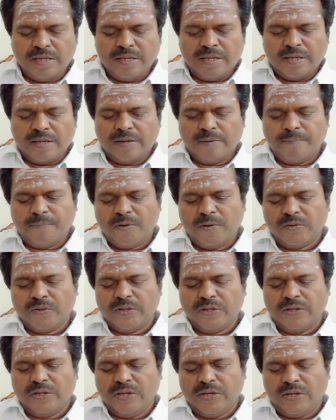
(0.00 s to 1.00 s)
இப்பொழுது
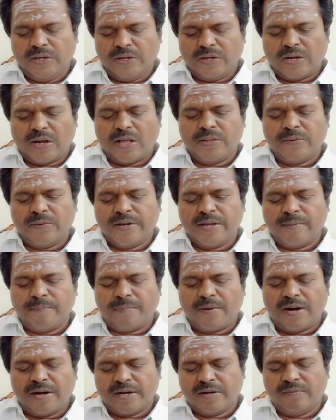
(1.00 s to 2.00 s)
அதனுடைய
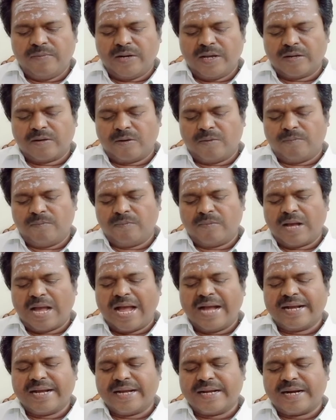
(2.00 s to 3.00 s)
பாடல் விளக்கம்
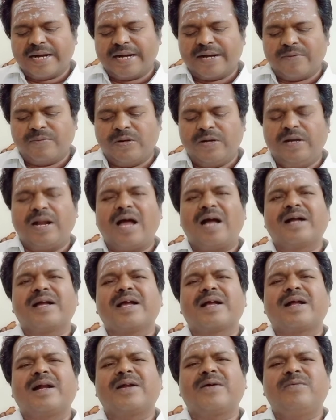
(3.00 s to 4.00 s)
அகக்கடவுள்
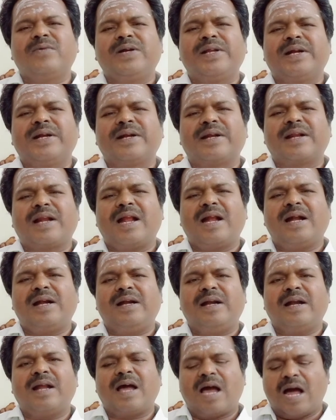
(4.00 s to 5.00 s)
அகக்கடவுள் என்றால்
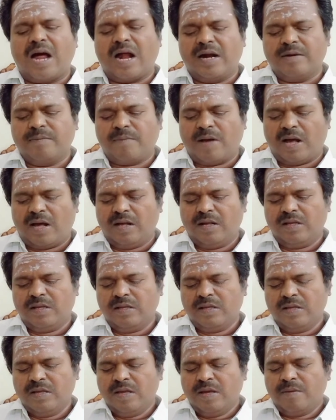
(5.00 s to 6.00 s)
ஆன்மா
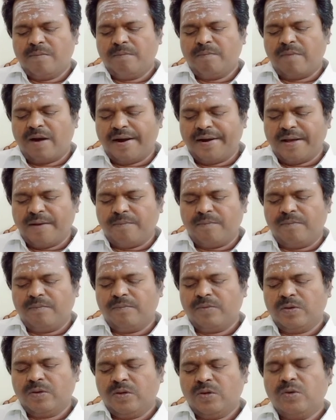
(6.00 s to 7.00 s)
மனம்
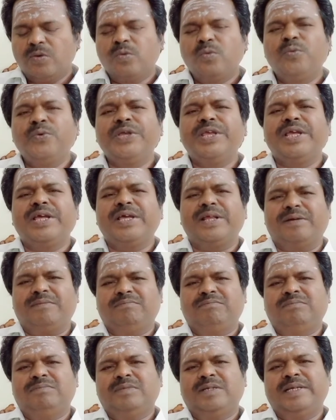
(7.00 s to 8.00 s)
உயிர்
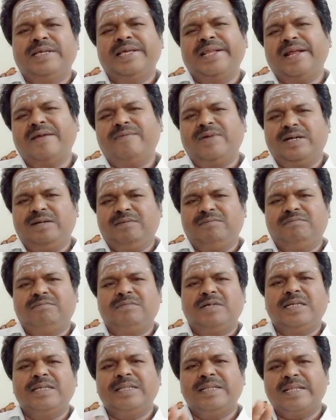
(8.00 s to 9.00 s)
இறைவன்
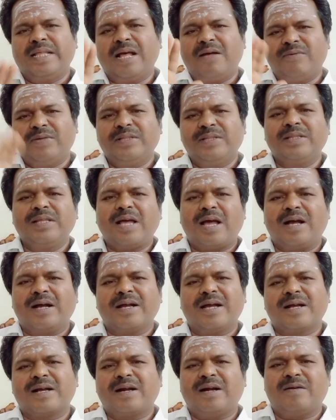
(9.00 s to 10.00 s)
இதுதான் வந்து
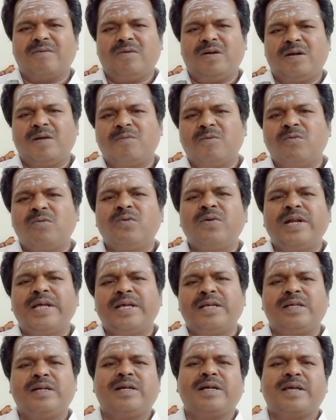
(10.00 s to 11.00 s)
அகக்கடவுள் நம்ம உள்ளே
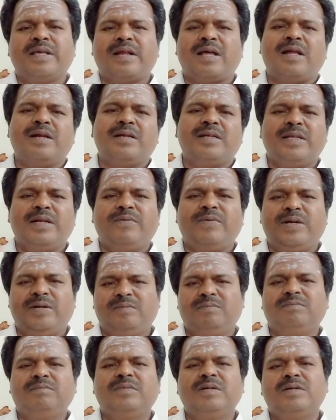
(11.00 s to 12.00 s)
இருக்கிறான் இறைவன்
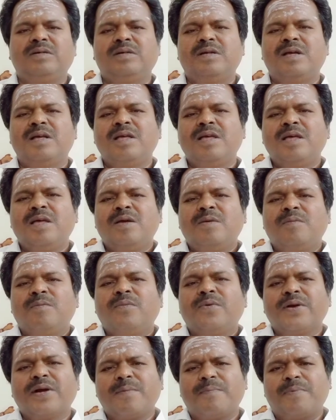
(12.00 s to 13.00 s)

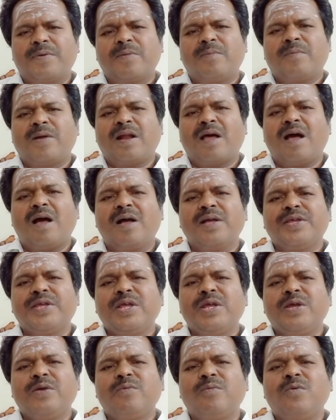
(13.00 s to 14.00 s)
முருகப்பெருமான் ஆ இ
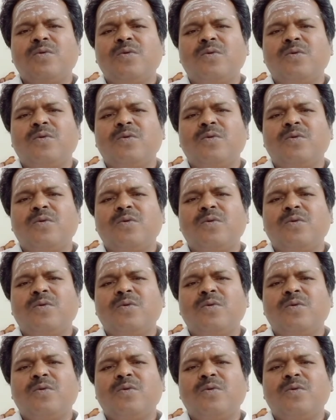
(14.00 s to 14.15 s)
உ